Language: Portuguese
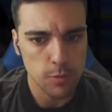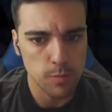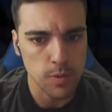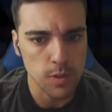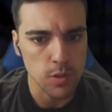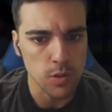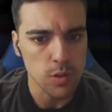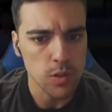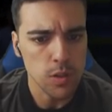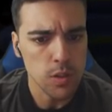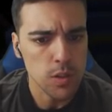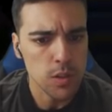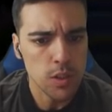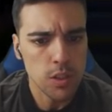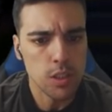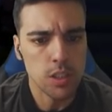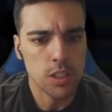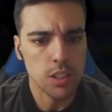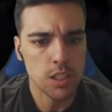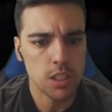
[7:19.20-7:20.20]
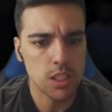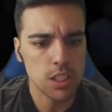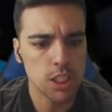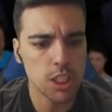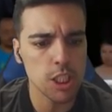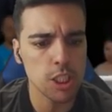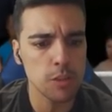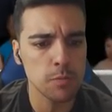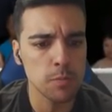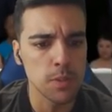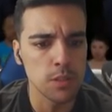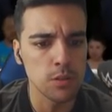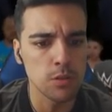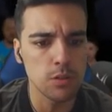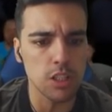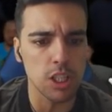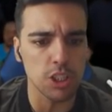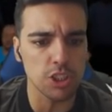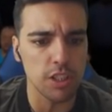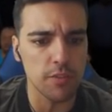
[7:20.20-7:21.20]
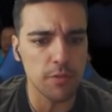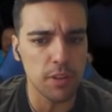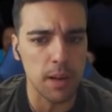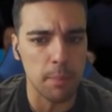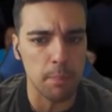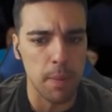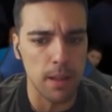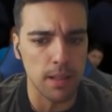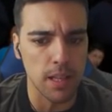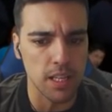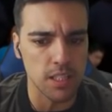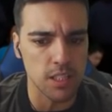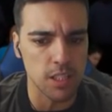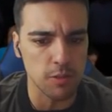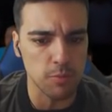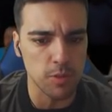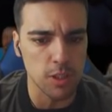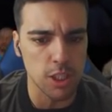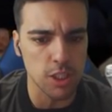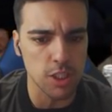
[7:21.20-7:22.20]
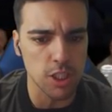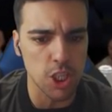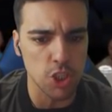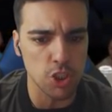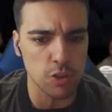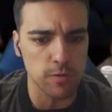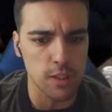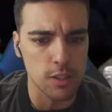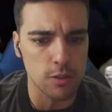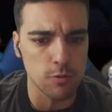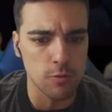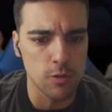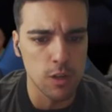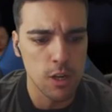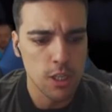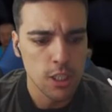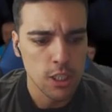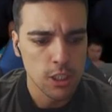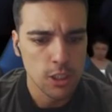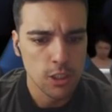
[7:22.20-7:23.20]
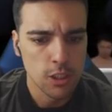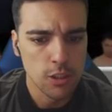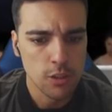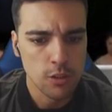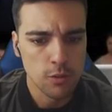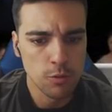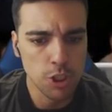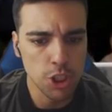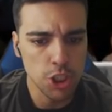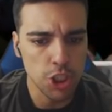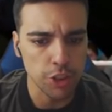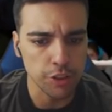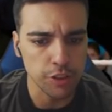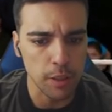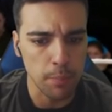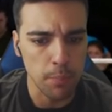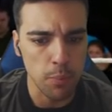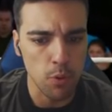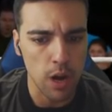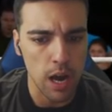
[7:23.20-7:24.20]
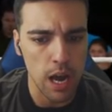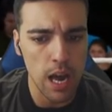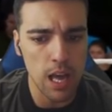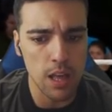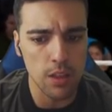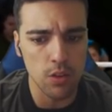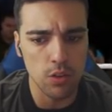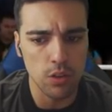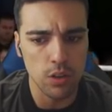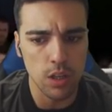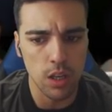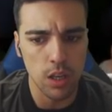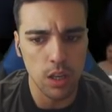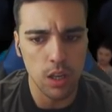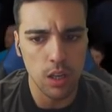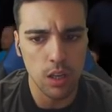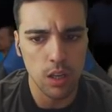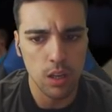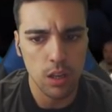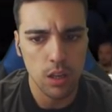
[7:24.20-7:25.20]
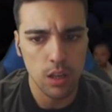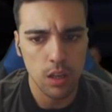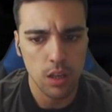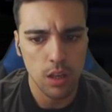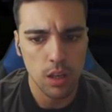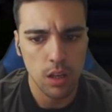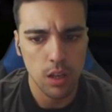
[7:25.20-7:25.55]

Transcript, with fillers: Estás maluco, ok? Estás maluco? Estás a virar para Alex Obelisk? Queres levar um, um enxerto a porrada, ok?